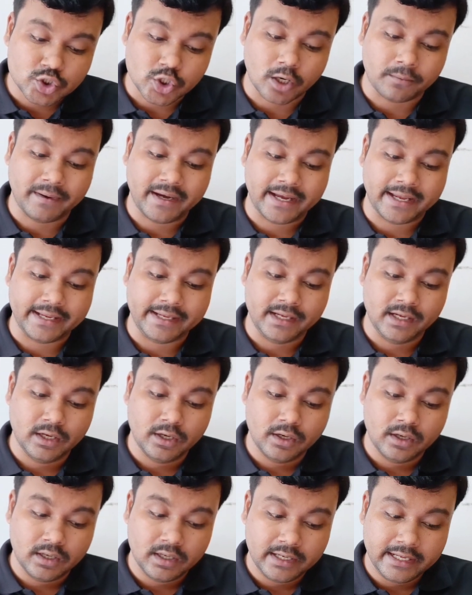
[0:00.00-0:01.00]
সভায়
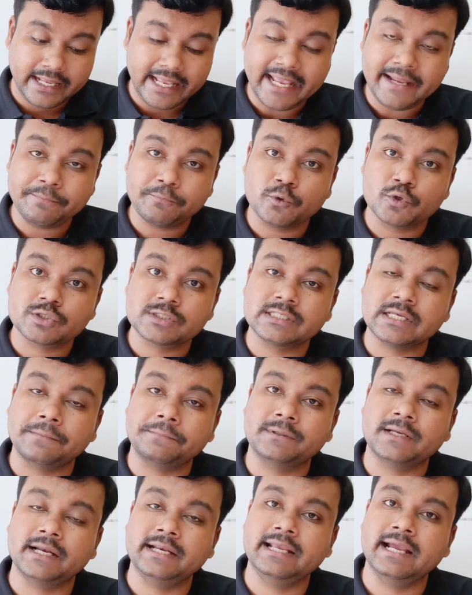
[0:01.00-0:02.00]
এই
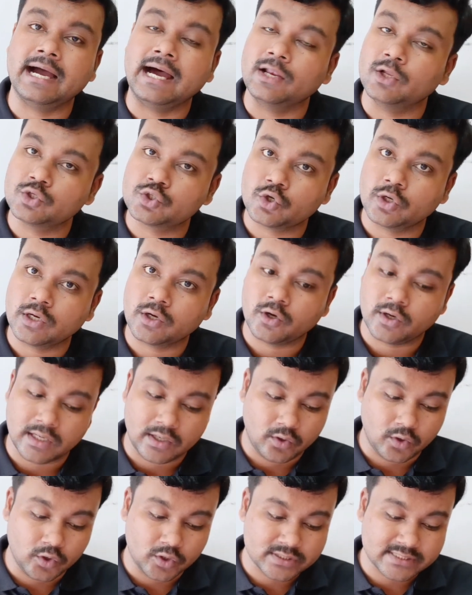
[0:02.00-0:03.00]
প্রস্তাবটা নিয়ে আলোচনা
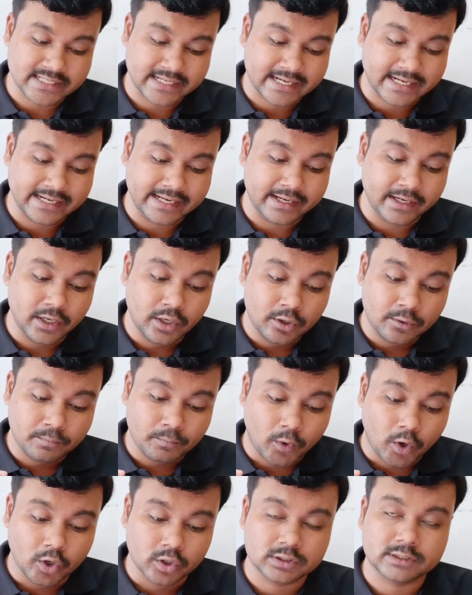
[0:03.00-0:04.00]
করা হলো সেখানে
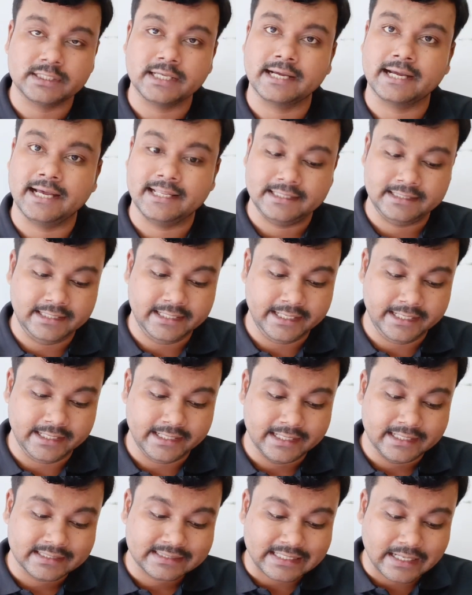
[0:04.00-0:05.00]
মহাত্মা গান্ধী
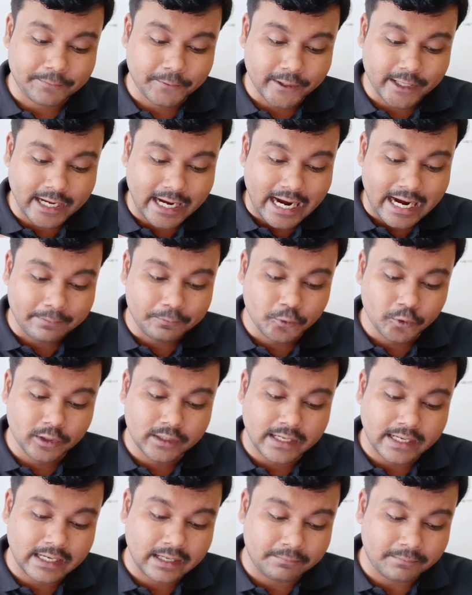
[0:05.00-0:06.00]
তারপরে আবুল
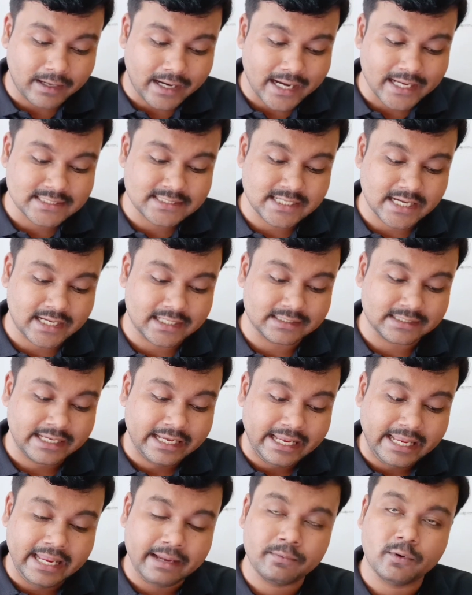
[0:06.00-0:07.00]
কালাম আজাদ
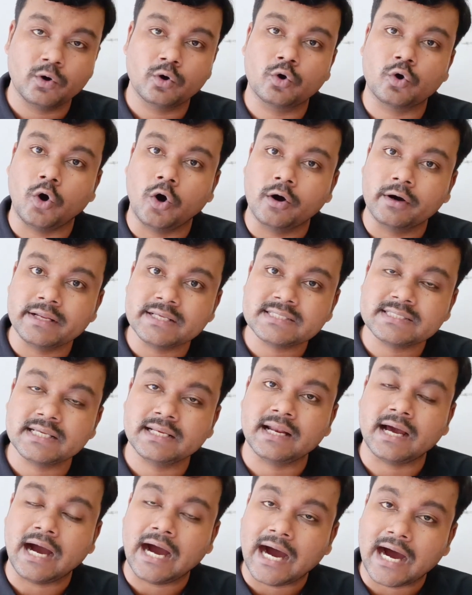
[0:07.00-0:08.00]
এবং
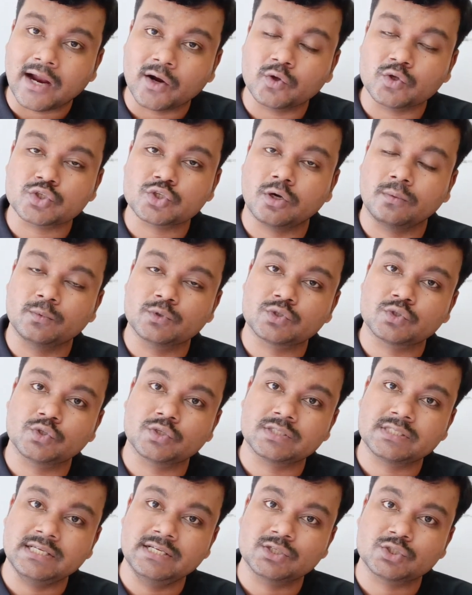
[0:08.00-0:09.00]
কংগ্রেসের আরও সমস্ত
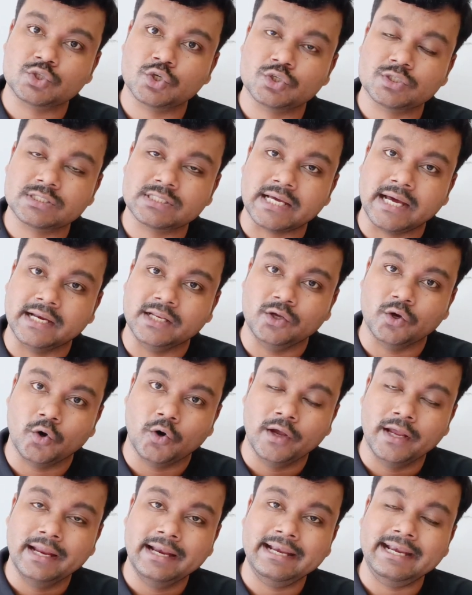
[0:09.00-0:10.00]
শীর্ষস্থানীয়
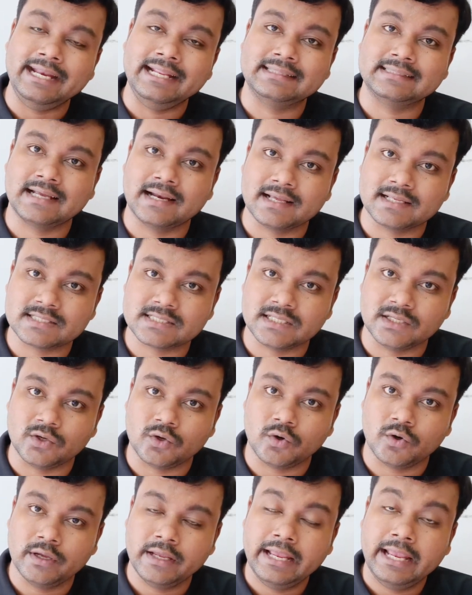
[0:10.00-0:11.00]
নেতারা
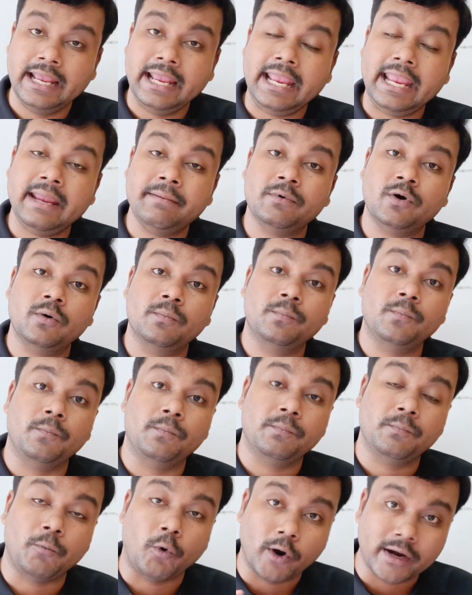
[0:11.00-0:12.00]
ছিল এবং
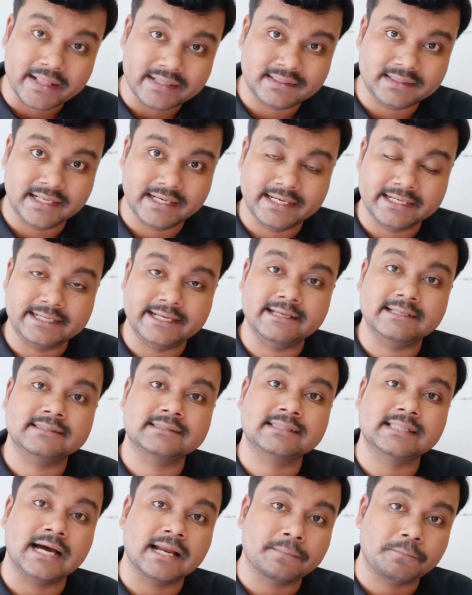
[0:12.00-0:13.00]
পরের দিনই ঠিক
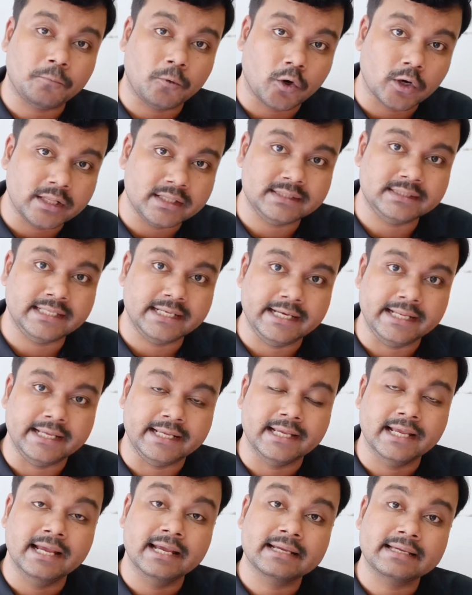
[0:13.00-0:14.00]
তার পরের
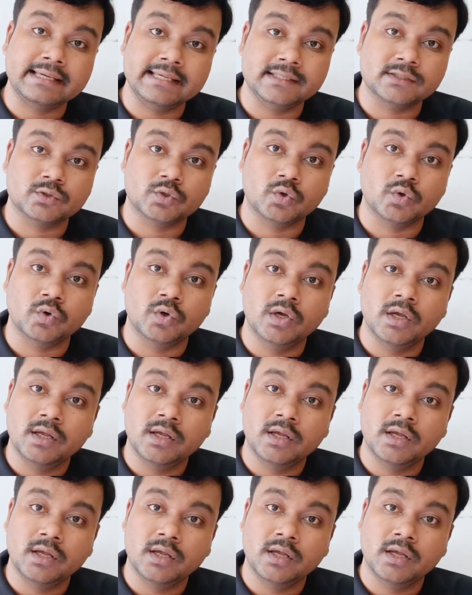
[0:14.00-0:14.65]
দিনই কিন্তু